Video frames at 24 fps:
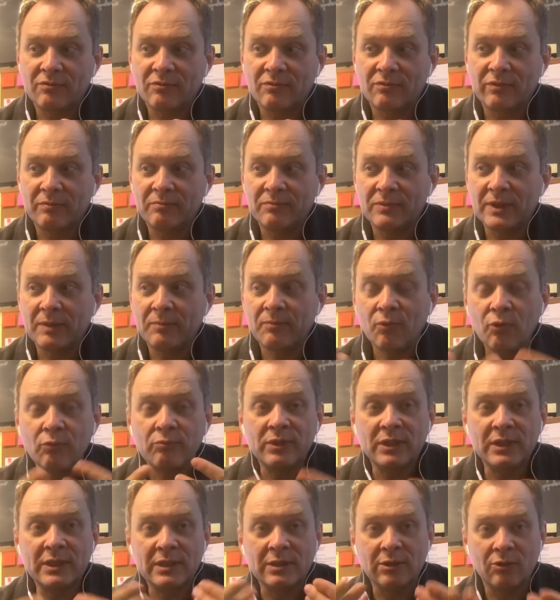вот
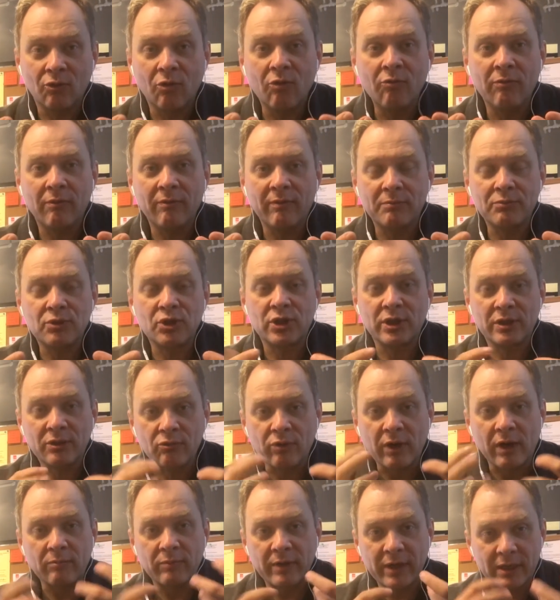запомнить слово вообще,
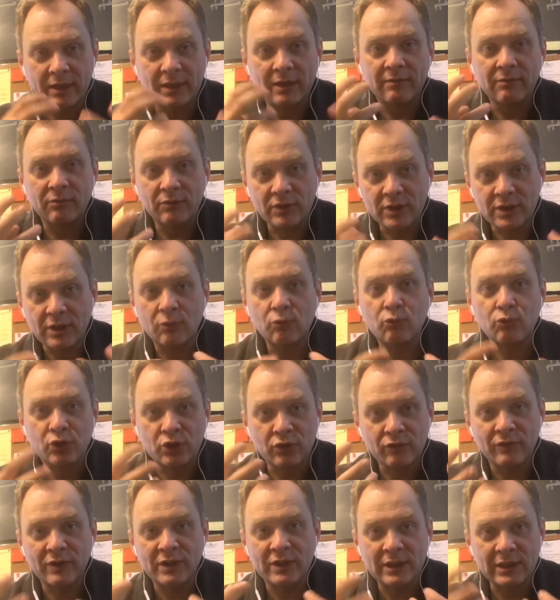ну, как бы, когда вы
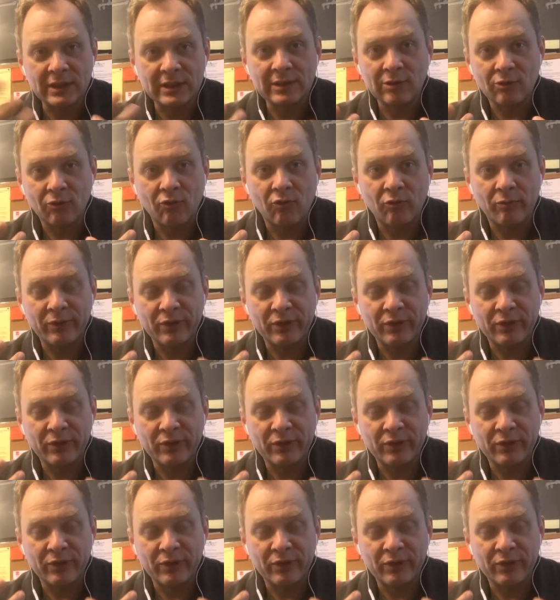заучиваете слово,